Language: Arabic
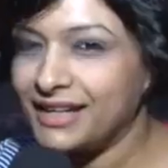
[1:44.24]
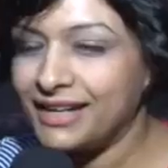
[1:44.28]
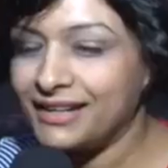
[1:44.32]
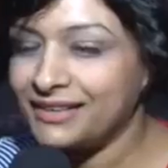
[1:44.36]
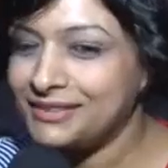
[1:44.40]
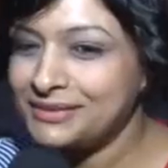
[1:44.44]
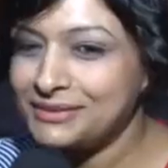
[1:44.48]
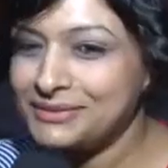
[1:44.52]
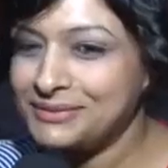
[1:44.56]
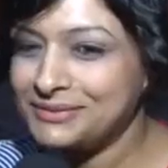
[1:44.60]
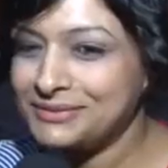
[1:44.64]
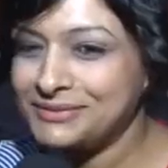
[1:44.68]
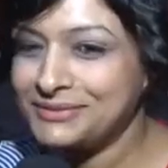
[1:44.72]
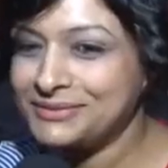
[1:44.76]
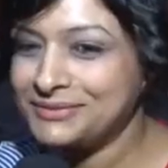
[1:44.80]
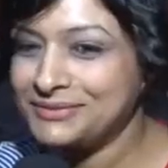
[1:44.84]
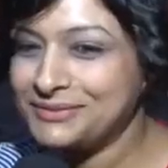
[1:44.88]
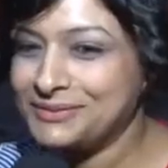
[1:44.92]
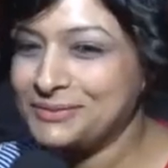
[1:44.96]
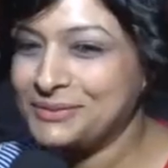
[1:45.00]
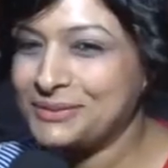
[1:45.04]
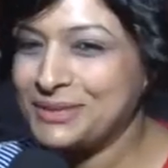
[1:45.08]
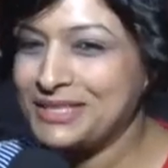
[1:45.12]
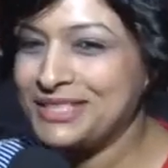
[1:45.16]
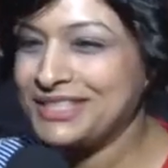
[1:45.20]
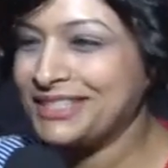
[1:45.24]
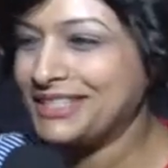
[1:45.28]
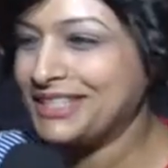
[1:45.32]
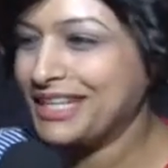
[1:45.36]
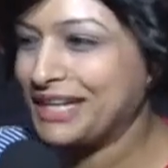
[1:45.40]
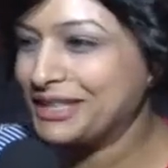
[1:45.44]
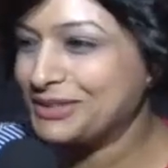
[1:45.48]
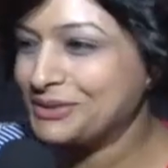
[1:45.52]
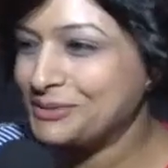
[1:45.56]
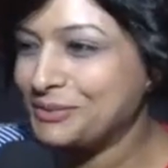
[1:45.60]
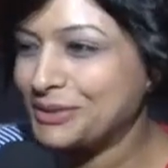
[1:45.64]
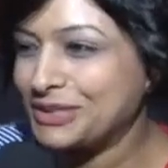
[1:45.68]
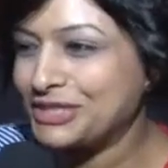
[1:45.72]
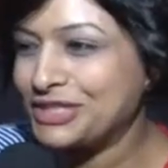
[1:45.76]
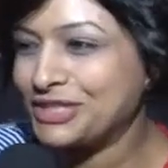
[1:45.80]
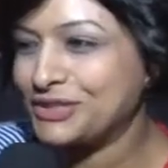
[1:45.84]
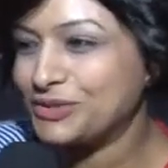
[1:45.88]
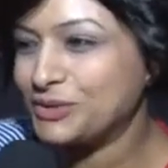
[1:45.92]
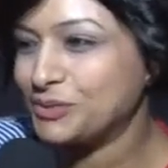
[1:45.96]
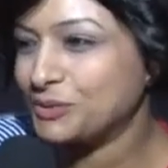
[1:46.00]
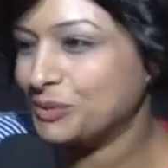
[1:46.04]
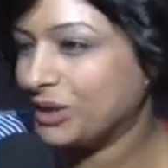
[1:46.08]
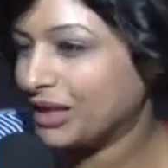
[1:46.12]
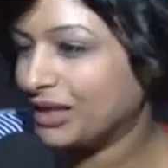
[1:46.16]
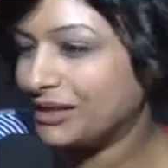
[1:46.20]
لا ما زلت عندي برشا
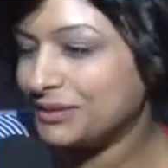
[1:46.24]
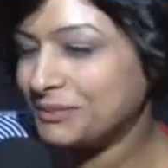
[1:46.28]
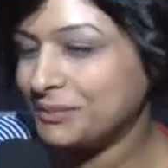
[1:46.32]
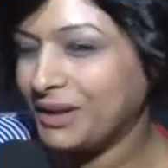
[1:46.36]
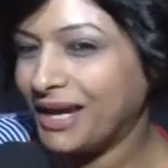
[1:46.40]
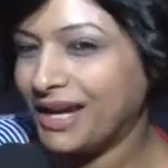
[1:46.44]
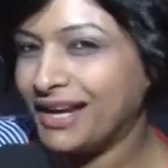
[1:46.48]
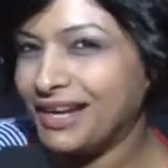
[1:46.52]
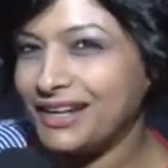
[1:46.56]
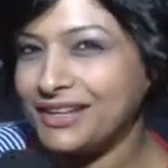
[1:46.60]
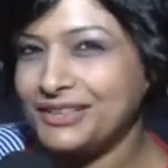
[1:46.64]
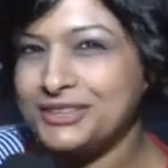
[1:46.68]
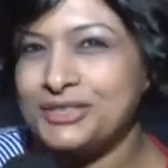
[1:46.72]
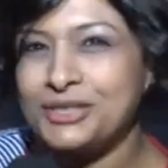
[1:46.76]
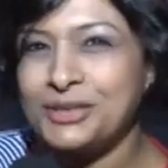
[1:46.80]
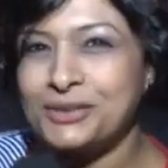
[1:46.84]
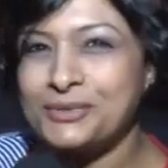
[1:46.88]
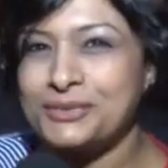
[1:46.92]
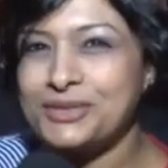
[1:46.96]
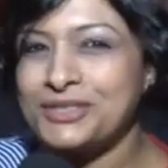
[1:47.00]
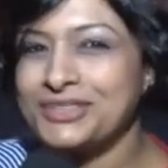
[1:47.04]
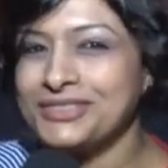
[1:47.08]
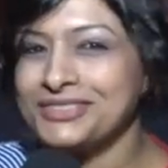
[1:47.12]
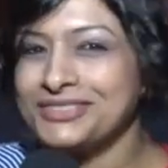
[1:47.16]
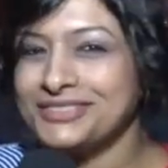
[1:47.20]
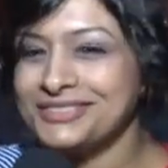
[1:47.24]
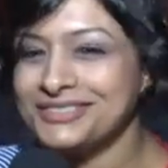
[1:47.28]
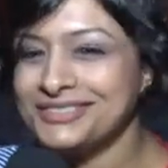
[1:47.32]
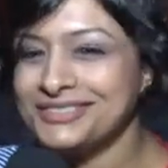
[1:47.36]
طموحات ما حققتهمش